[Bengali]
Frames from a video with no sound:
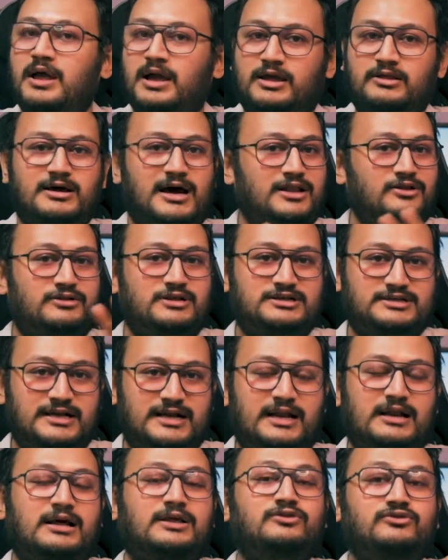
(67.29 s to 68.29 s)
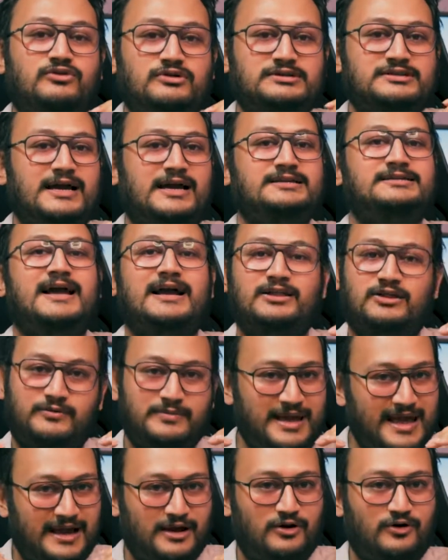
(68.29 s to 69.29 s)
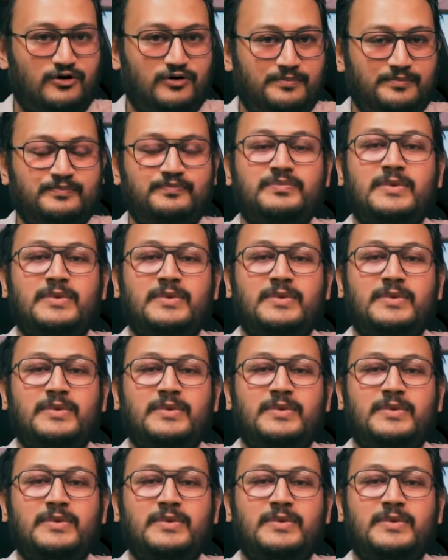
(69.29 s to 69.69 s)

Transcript: কিন্তু আদতে সেটা না দুটো সাইজ একদমই একরকম